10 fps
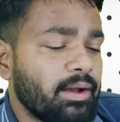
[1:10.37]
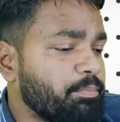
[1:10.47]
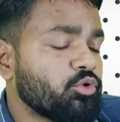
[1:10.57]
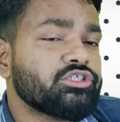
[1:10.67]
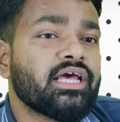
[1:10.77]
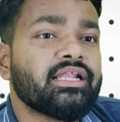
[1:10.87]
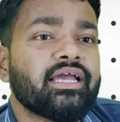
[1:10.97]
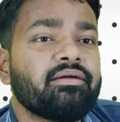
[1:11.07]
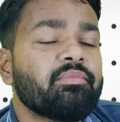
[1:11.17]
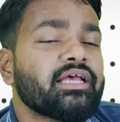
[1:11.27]
आप पूछ कर
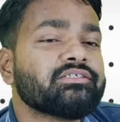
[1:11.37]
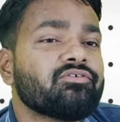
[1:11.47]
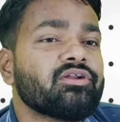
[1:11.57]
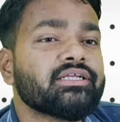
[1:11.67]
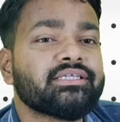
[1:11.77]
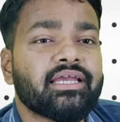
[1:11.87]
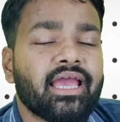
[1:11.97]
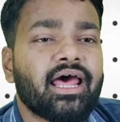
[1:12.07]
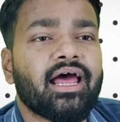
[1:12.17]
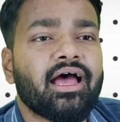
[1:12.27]
देखिए मैथ्स वॉरियर से
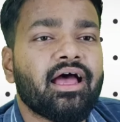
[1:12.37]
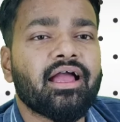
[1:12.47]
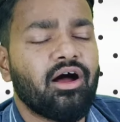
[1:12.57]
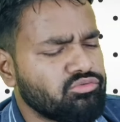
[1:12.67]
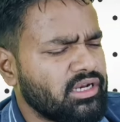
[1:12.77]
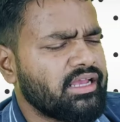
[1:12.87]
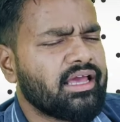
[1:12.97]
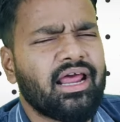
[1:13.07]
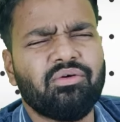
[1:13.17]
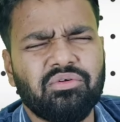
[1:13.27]
क्या रहा
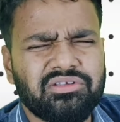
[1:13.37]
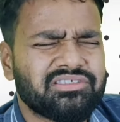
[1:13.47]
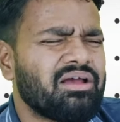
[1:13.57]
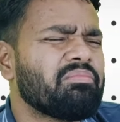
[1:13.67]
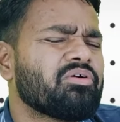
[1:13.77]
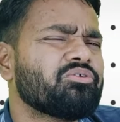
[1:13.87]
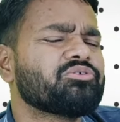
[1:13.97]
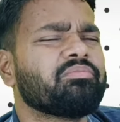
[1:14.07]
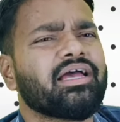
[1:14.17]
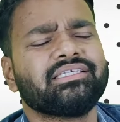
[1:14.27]
काउंसिलिंग कराए तो सब
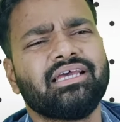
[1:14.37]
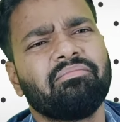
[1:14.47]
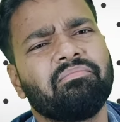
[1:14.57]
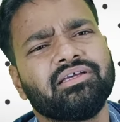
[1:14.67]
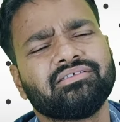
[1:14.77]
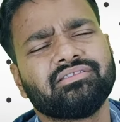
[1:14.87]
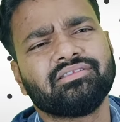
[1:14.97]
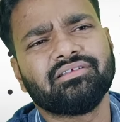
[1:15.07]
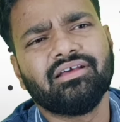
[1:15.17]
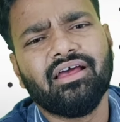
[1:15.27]
कुछ भाई साहब बस
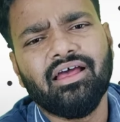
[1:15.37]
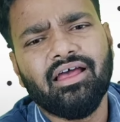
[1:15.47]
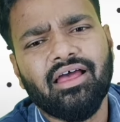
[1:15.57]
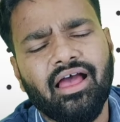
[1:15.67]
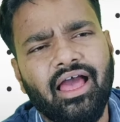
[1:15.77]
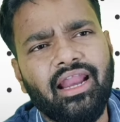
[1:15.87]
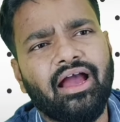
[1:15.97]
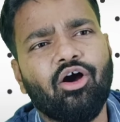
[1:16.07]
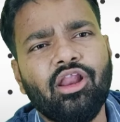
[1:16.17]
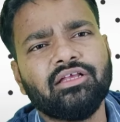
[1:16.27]
है
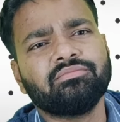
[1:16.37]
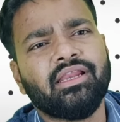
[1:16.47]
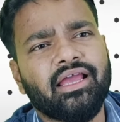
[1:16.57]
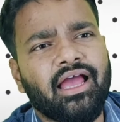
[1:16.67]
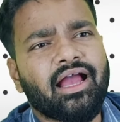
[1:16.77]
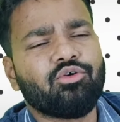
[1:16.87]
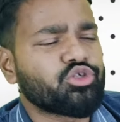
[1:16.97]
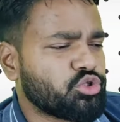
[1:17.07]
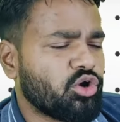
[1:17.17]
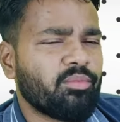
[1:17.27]
ना कॉलेज मिल गया
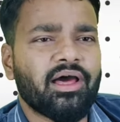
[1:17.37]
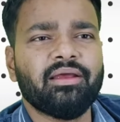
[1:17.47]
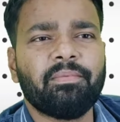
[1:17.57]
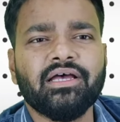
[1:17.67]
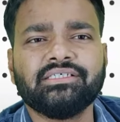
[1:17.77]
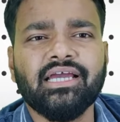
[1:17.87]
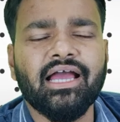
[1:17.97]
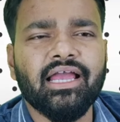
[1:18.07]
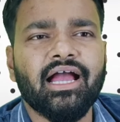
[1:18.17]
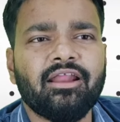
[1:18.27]
कुछ तो हमारे पास ही
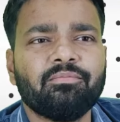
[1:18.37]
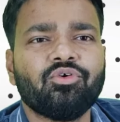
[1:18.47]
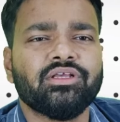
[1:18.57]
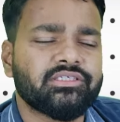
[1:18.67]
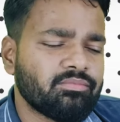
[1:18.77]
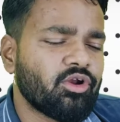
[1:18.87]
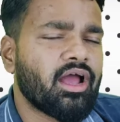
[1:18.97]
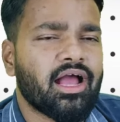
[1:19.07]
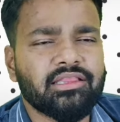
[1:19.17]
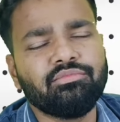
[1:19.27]
आ गए कानपुर
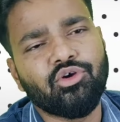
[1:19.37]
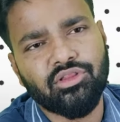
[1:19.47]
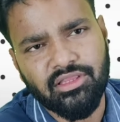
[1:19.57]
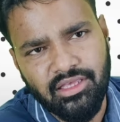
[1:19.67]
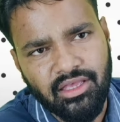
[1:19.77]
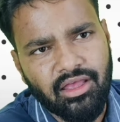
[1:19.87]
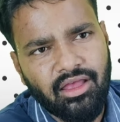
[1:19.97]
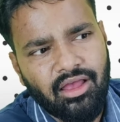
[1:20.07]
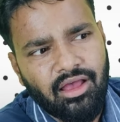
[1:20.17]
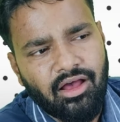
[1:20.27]
मुलाकात भी होती है
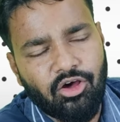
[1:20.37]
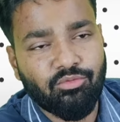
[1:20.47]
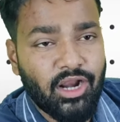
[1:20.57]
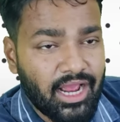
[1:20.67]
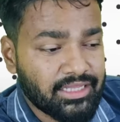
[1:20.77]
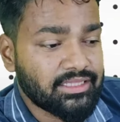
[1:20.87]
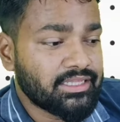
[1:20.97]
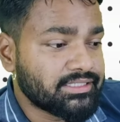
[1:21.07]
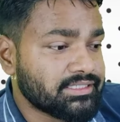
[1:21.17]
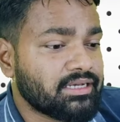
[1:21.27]
और मुलाकात
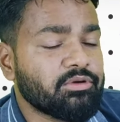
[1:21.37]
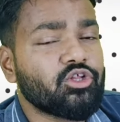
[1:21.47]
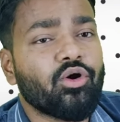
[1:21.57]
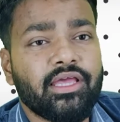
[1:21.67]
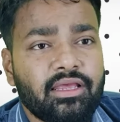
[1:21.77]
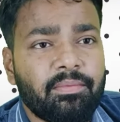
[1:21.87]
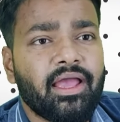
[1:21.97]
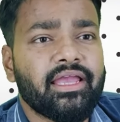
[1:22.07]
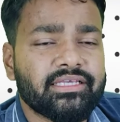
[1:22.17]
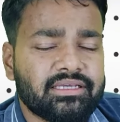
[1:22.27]
इन द अभी तो हो ही नहीं
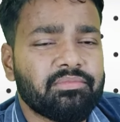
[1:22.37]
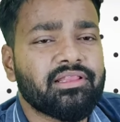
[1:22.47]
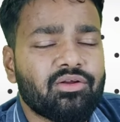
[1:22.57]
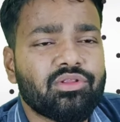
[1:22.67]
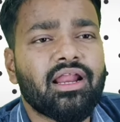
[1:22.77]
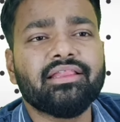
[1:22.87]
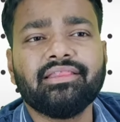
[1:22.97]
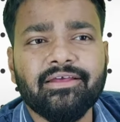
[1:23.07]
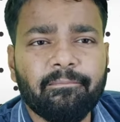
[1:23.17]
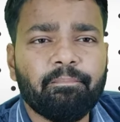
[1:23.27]
पाएगी सब इधर उधर
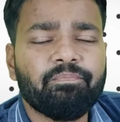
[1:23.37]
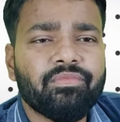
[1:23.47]
आते हैं